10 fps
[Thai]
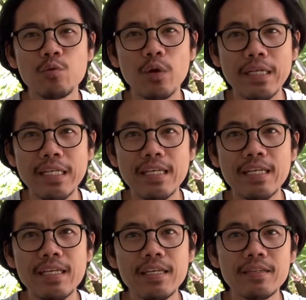วันนี้
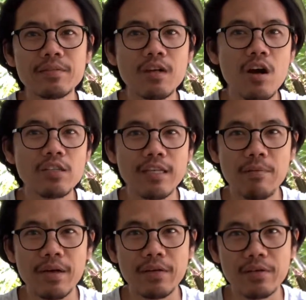ก็จะ
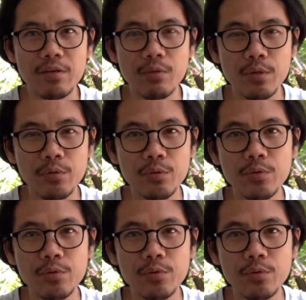มารีวิว